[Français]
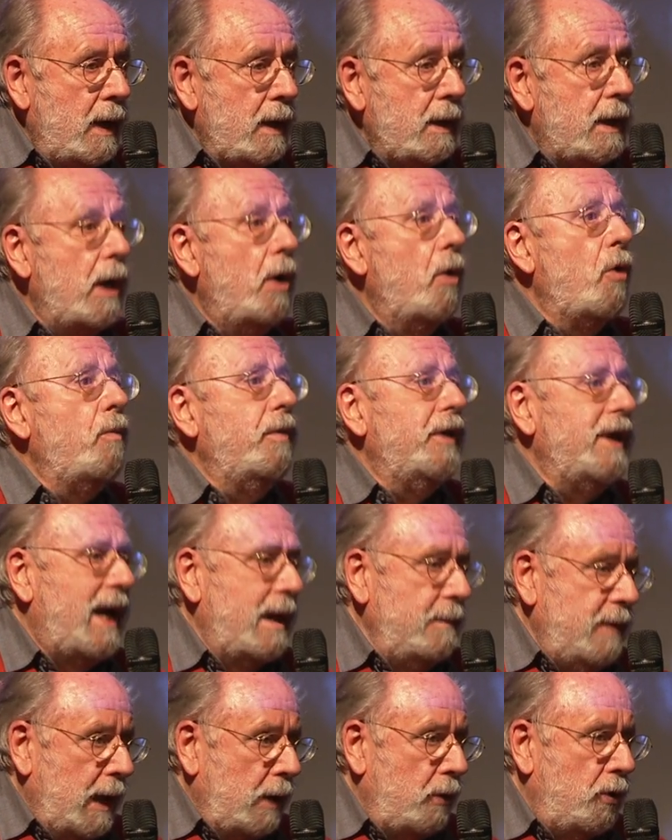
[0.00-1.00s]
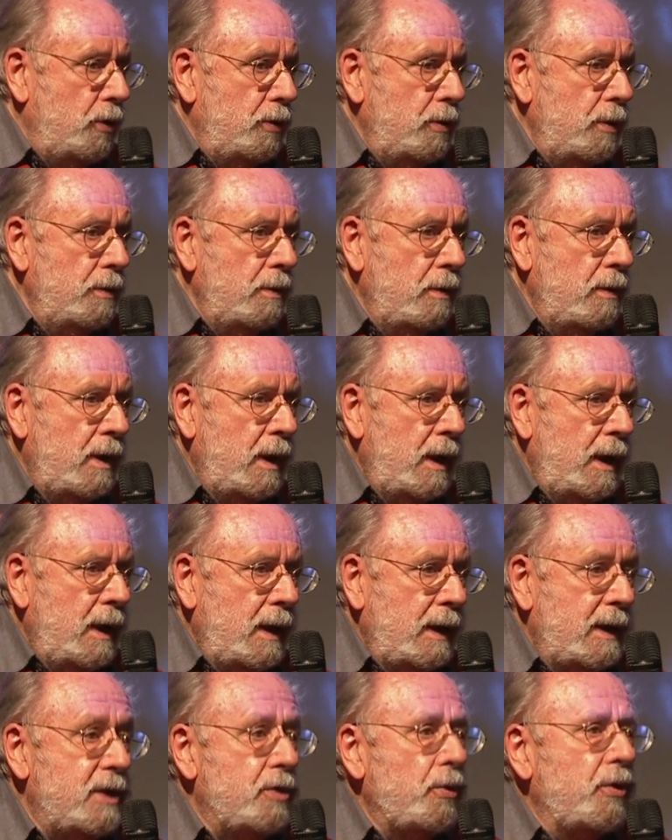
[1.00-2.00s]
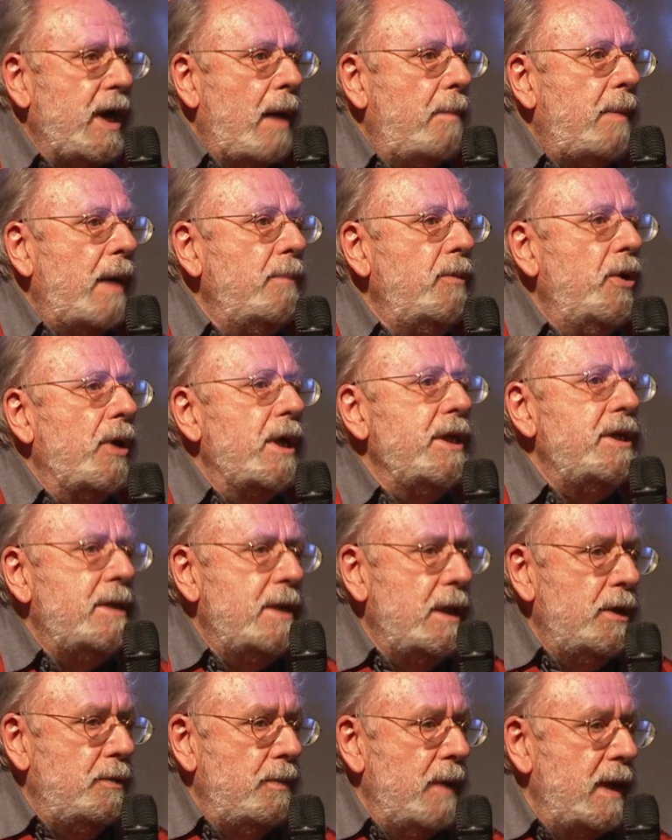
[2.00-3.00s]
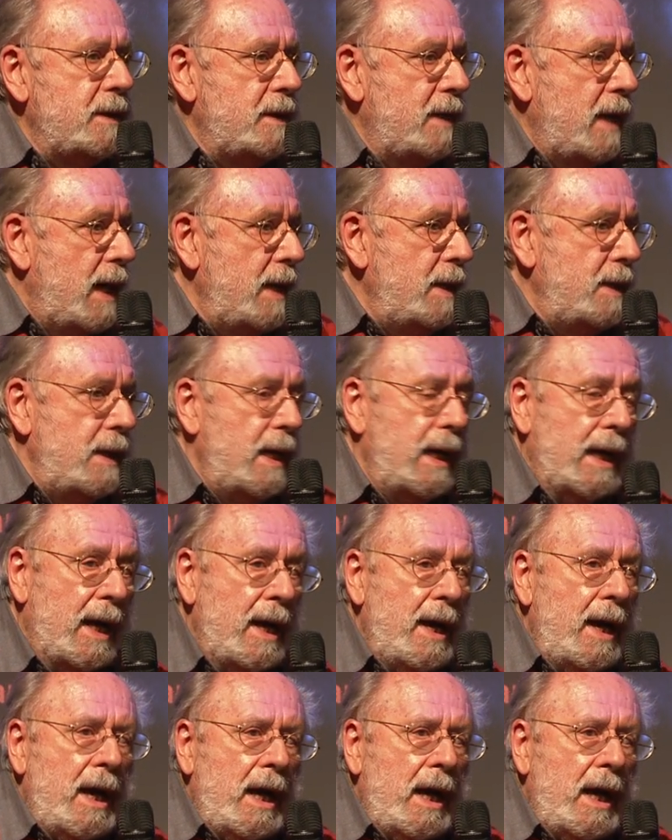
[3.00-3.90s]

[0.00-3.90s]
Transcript: qui l'ont très bien connu, qui sont capables de restituer ce qu'a été